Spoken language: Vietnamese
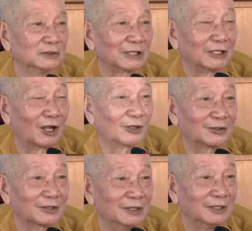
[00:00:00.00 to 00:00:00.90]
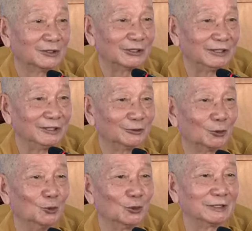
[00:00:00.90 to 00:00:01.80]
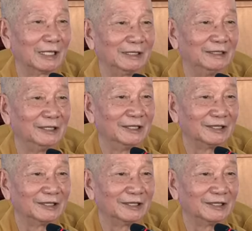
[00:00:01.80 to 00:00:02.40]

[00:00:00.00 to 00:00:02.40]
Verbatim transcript: Tại họ siêng tu cái này